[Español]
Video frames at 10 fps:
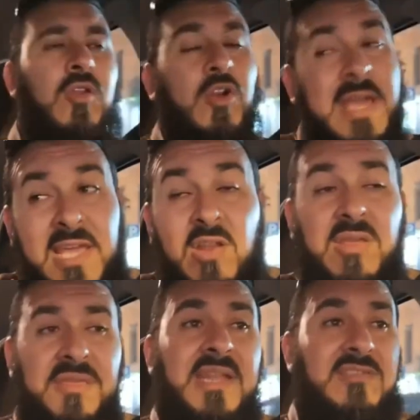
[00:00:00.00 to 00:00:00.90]
Lo que
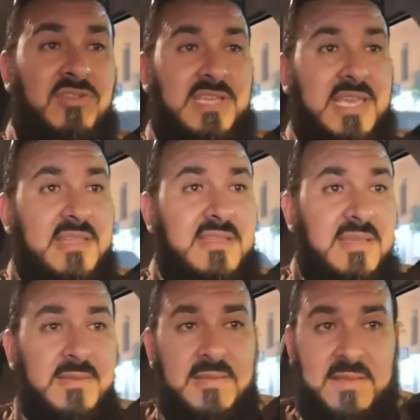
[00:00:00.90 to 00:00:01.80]
quiero decir es lo
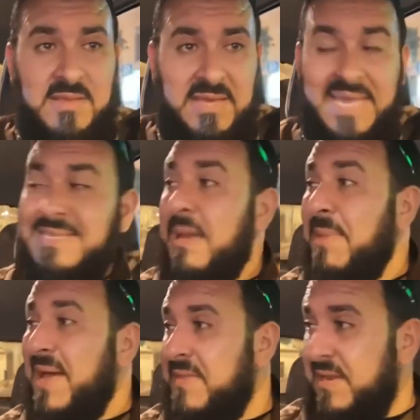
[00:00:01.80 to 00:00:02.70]
siguiente.
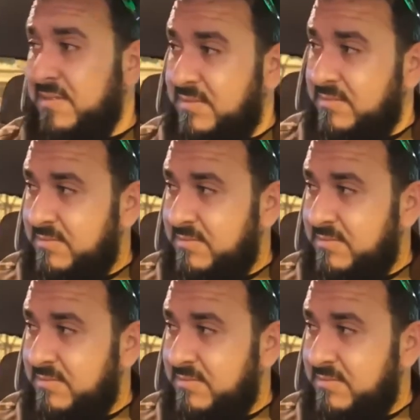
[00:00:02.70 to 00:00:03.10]
Esa madre,